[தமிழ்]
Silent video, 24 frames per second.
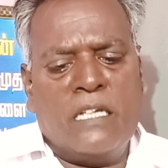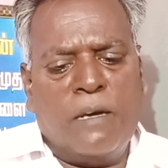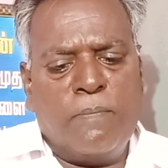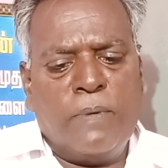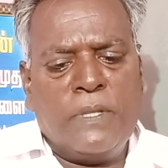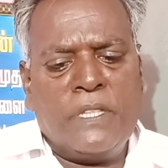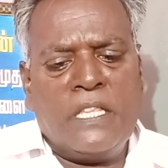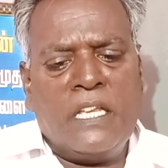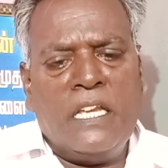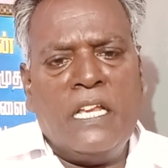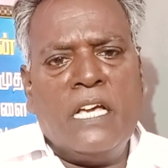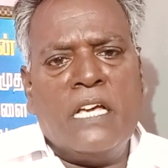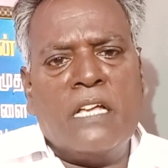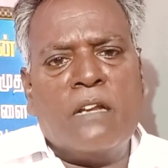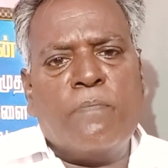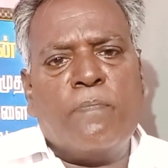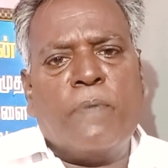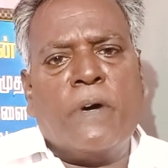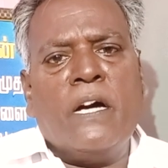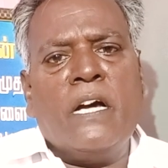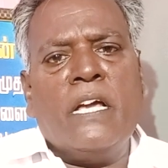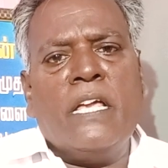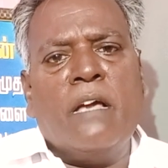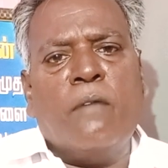ஜபத்திலே
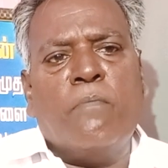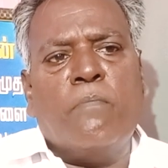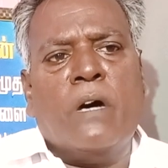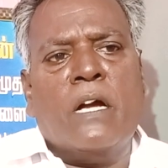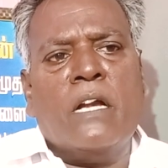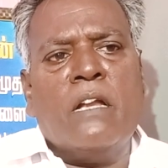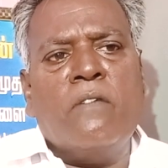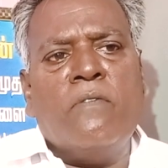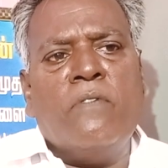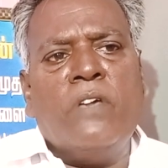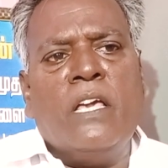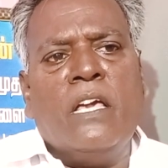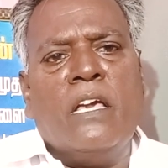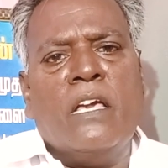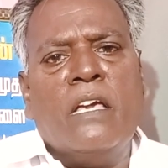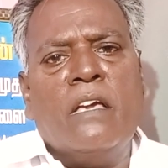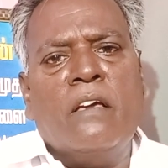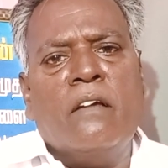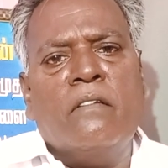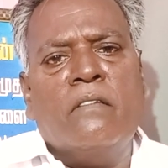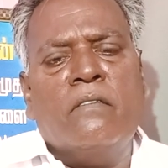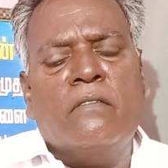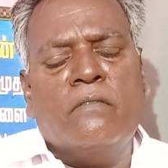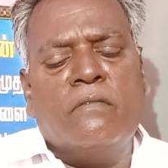இருப்பாங்க என் மனைவி
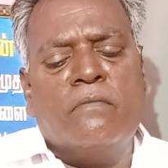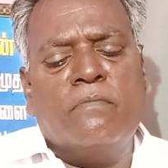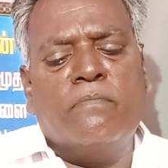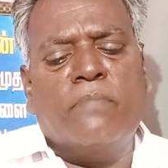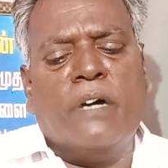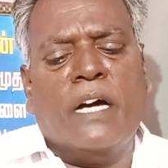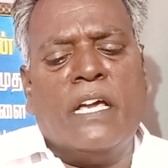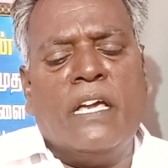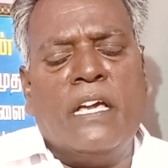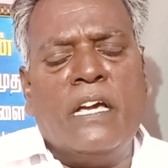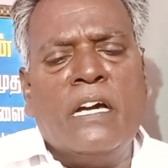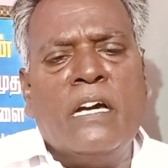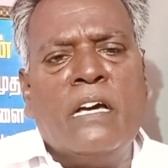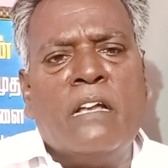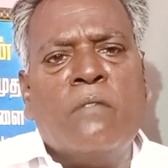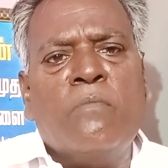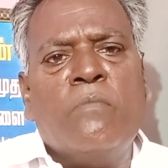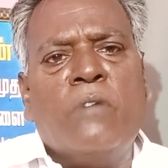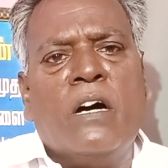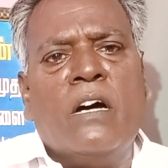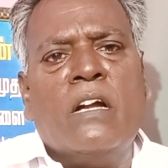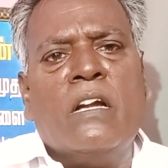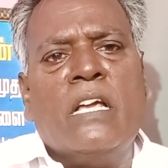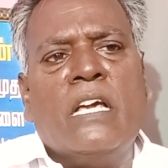
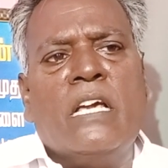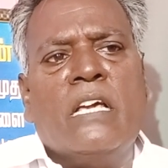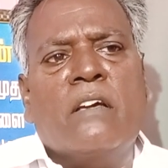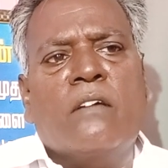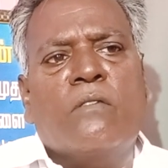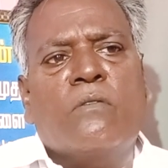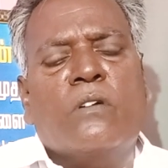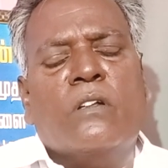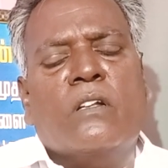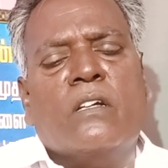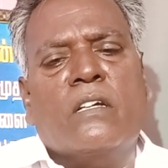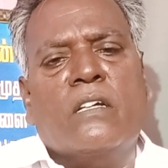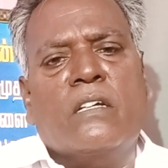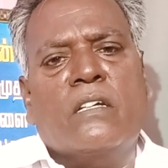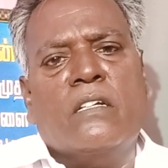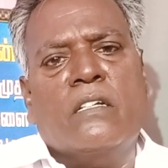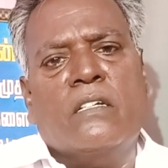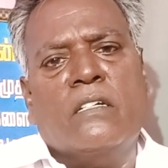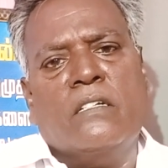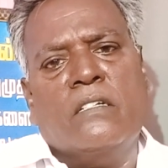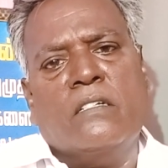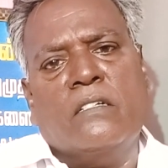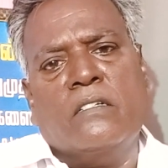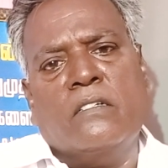பயங்கரமான ஒரு
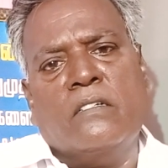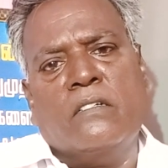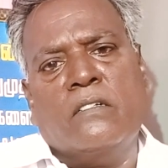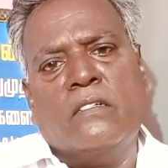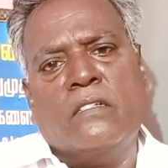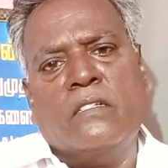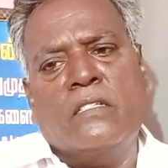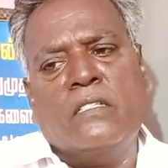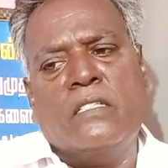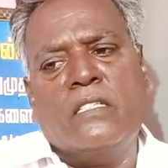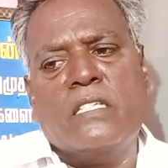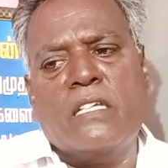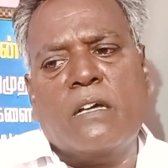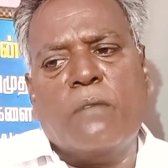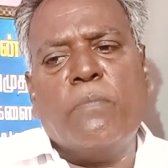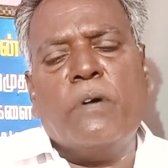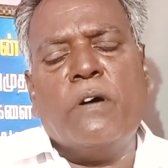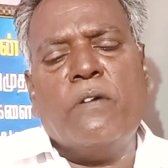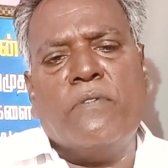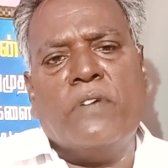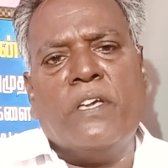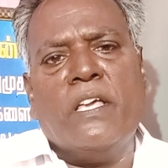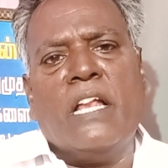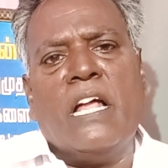
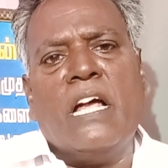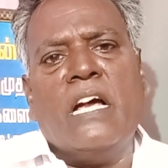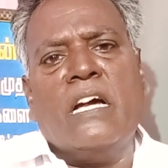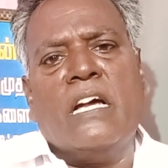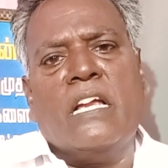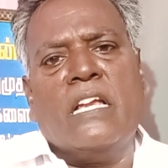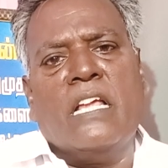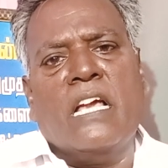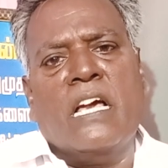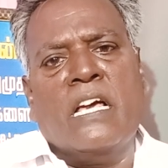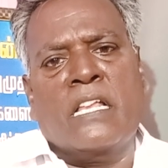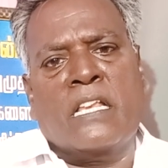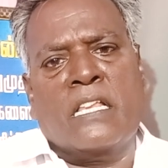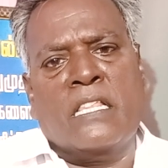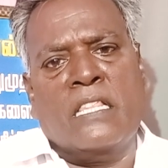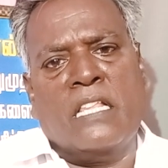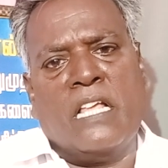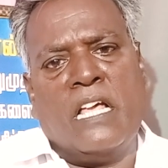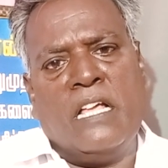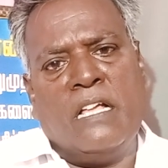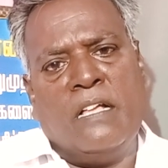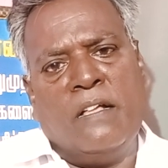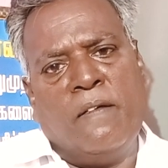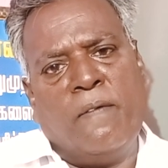ஜப வீராங்கனியாக
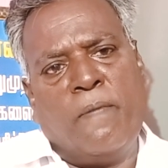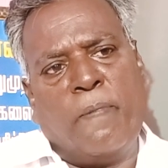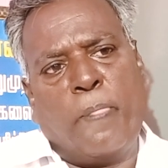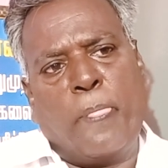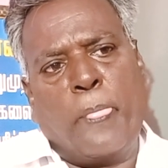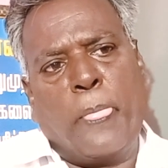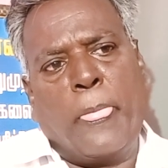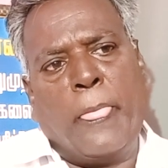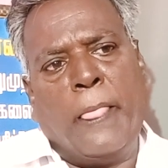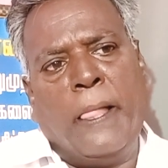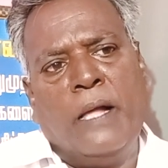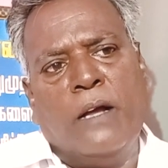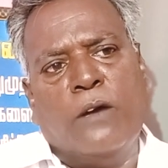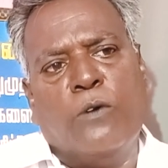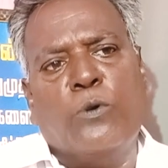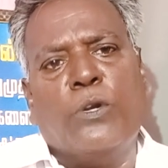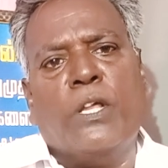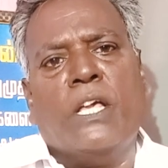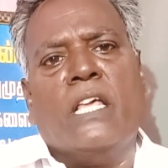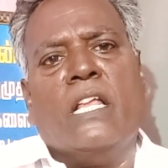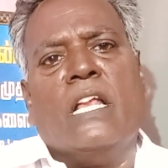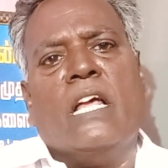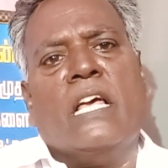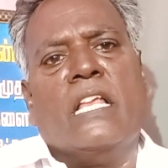இருந்தார்
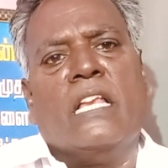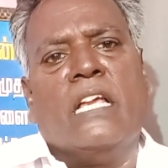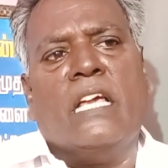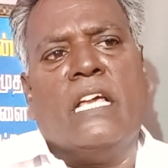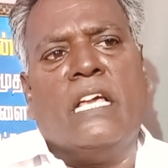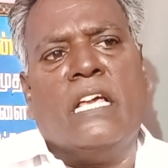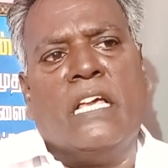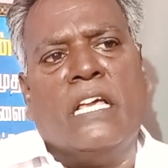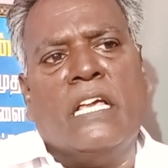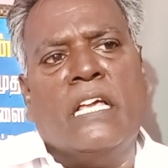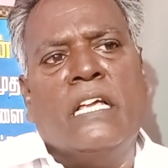குடிக்கிறாரு